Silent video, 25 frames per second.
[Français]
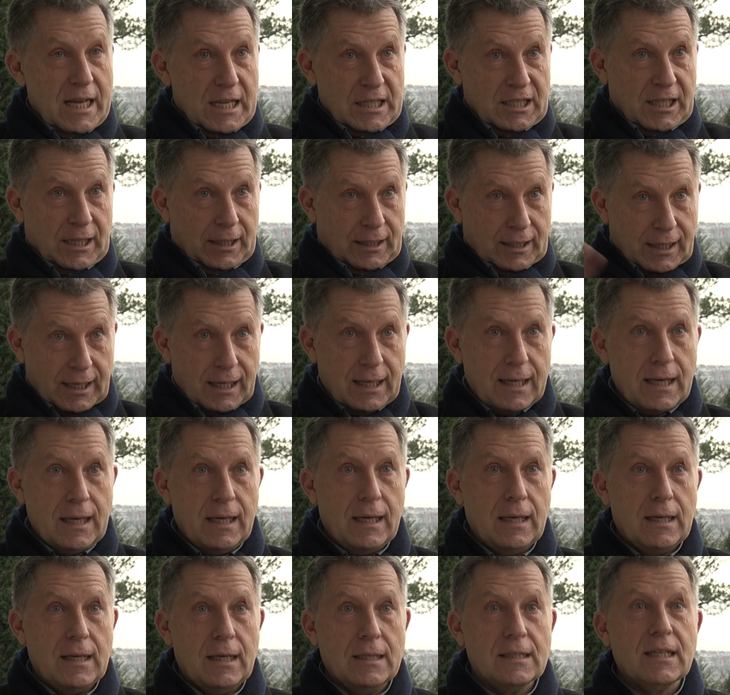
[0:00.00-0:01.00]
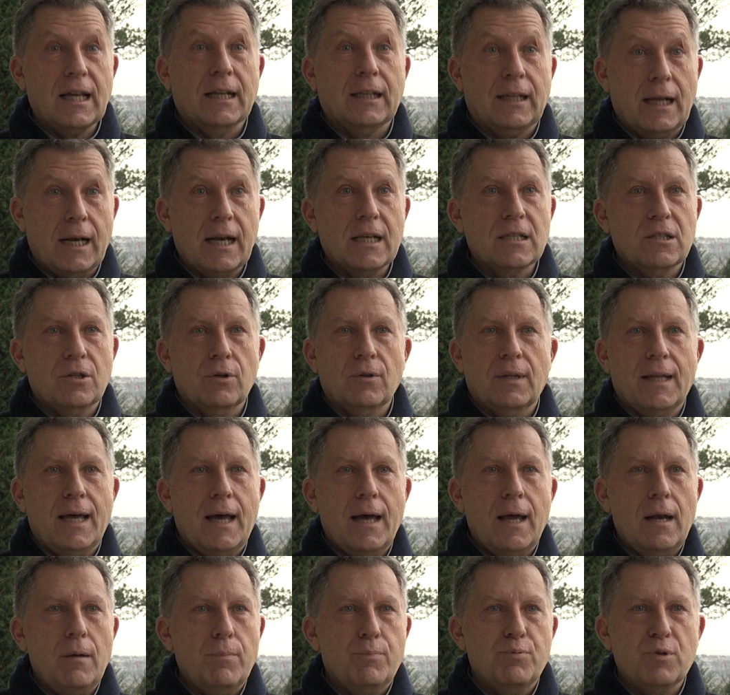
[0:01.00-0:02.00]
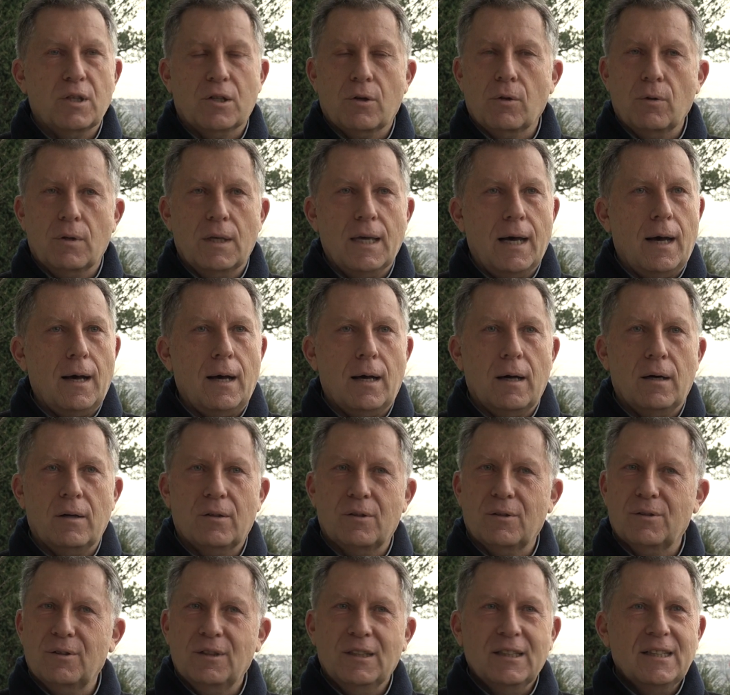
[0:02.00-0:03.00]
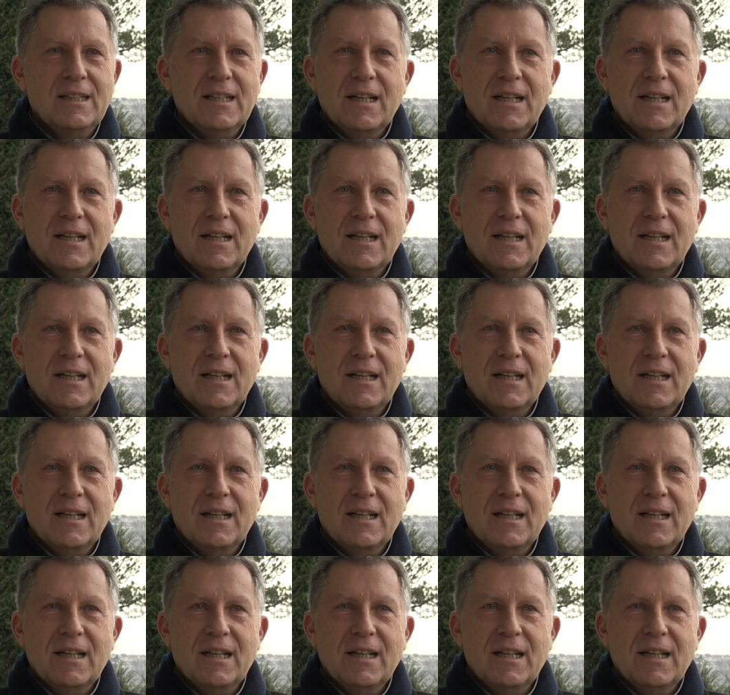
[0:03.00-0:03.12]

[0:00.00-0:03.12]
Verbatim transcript: c'est très international, puisqu'il y a euh,